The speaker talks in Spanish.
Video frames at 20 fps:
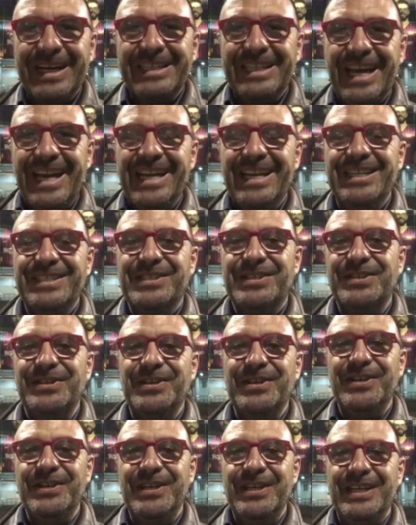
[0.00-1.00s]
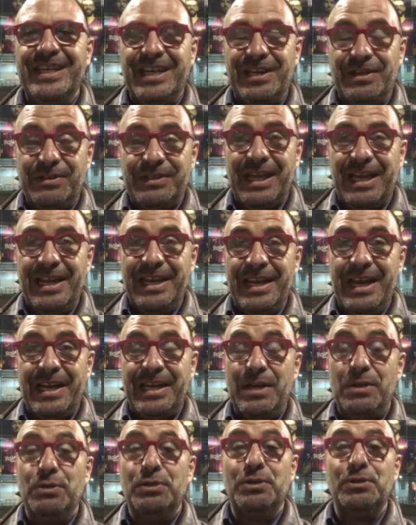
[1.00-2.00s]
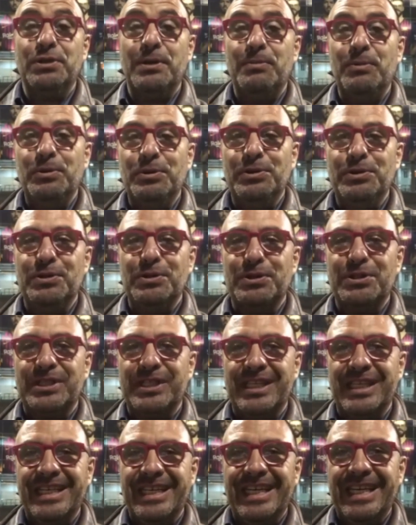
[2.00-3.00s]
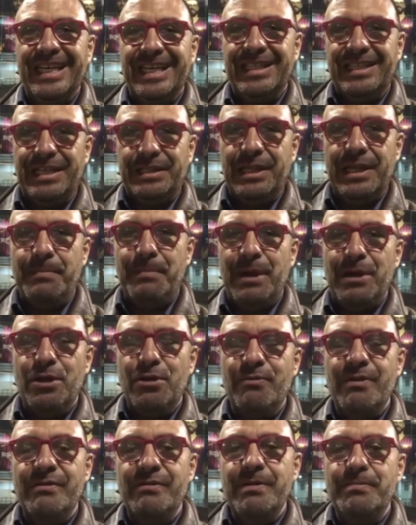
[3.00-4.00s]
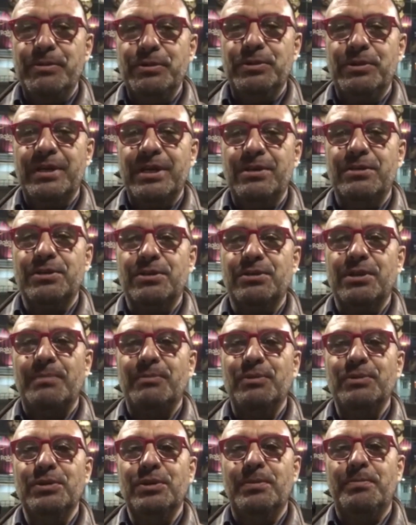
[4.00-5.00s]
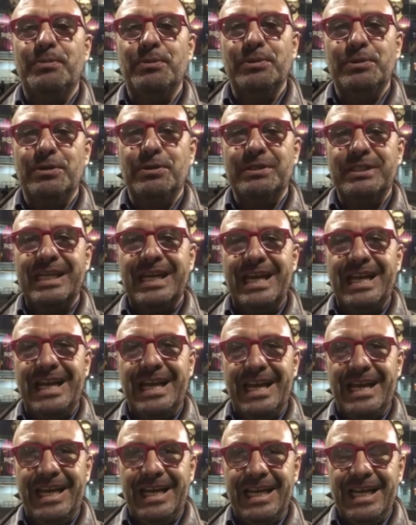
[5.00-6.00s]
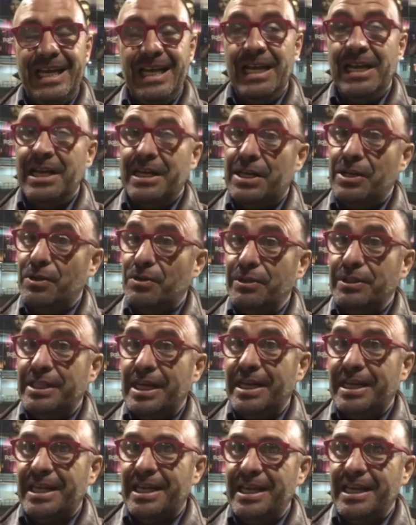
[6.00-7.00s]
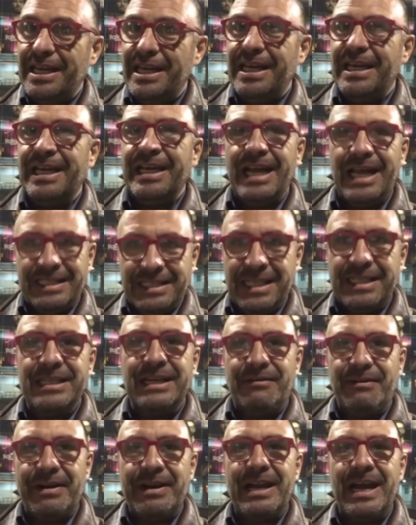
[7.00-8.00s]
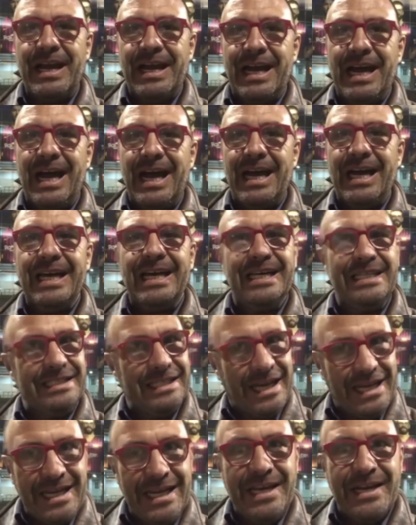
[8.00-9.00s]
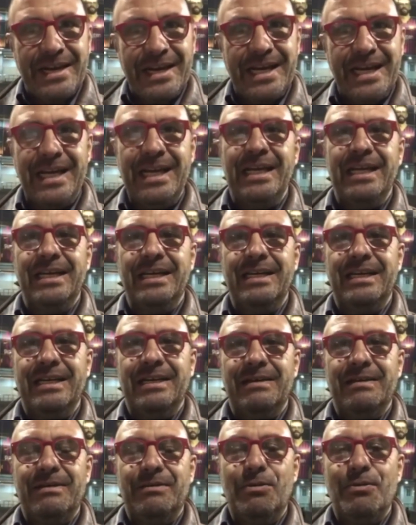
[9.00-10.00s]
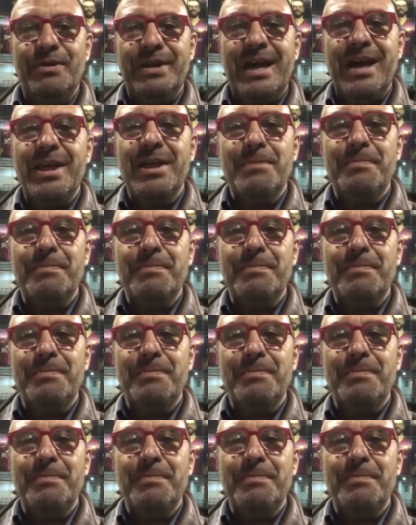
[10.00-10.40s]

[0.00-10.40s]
¿qué tal? Soy Keno Salinas, Keno Trotamundos, de www.kenotrotamundos.cl. Les quiero contar que, gracias a Barraca e Izaguirre, ubicada